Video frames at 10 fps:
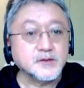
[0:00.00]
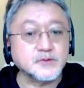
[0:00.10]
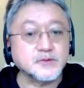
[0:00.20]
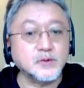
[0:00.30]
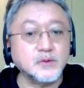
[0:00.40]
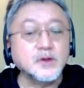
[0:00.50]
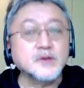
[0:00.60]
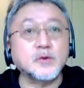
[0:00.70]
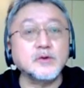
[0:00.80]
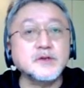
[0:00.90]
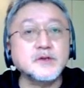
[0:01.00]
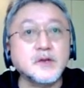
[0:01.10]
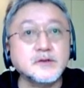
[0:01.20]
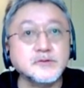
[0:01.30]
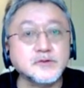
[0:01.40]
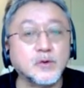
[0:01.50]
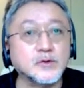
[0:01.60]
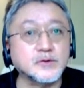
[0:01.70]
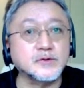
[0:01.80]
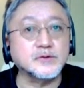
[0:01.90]
そうすると、そこに貫く
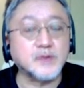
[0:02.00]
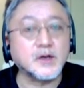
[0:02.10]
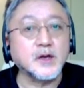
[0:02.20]
法っていうの